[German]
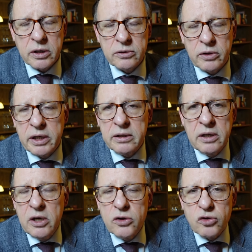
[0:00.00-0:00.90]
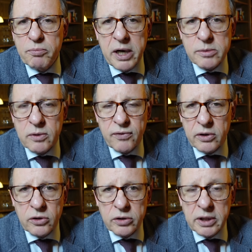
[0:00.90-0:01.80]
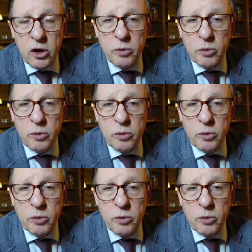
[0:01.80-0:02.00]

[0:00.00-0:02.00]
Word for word: Katholiken, zum Beispiel Frau Dr.